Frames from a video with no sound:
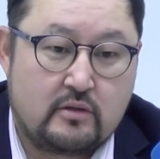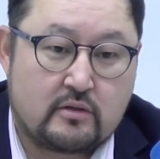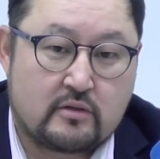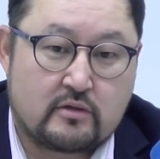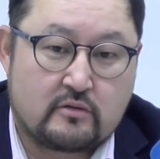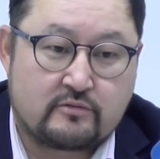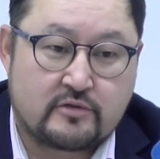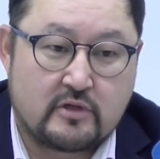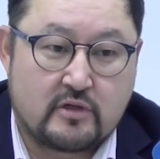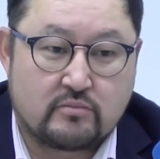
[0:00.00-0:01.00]
В
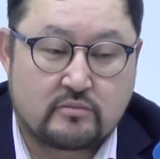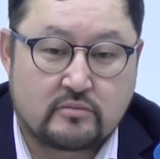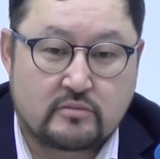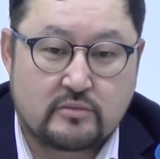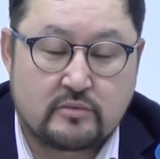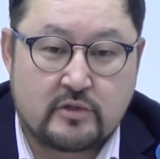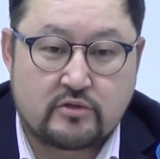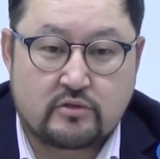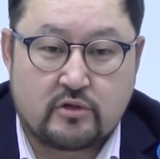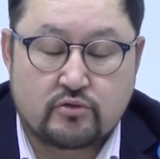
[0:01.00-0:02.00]
целом, я
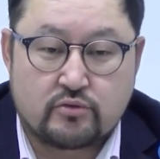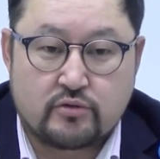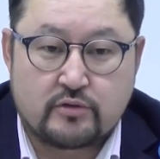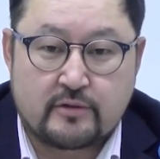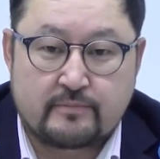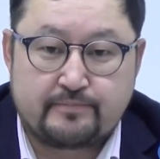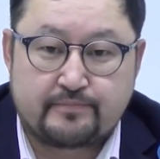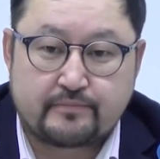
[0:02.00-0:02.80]
считаю, что это